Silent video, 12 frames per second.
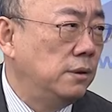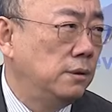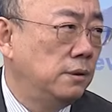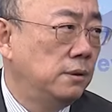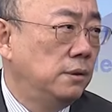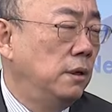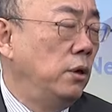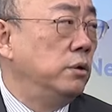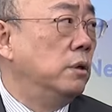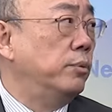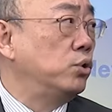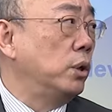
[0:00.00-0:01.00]
对，你为
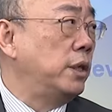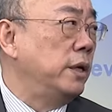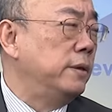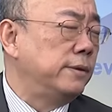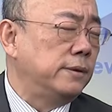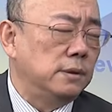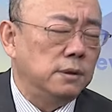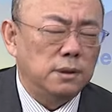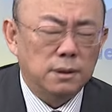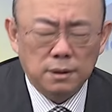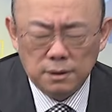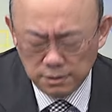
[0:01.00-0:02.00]
什么不说停止？
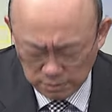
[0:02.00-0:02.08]
是。